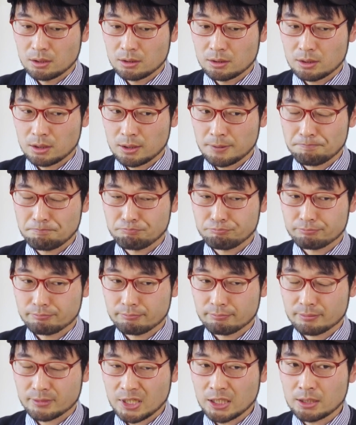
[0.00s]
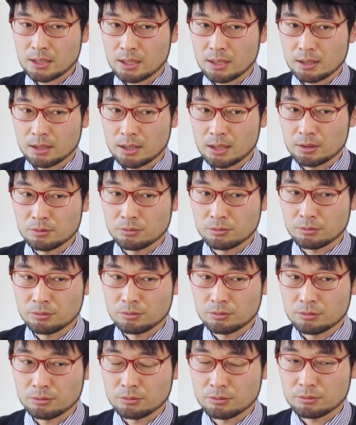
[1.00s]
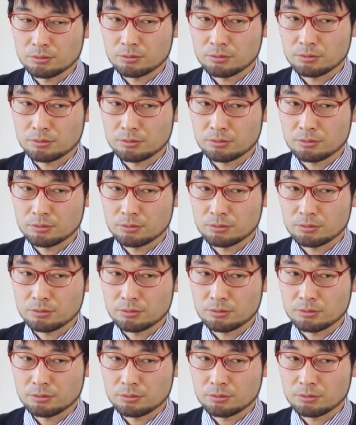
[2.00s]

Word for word: でただあの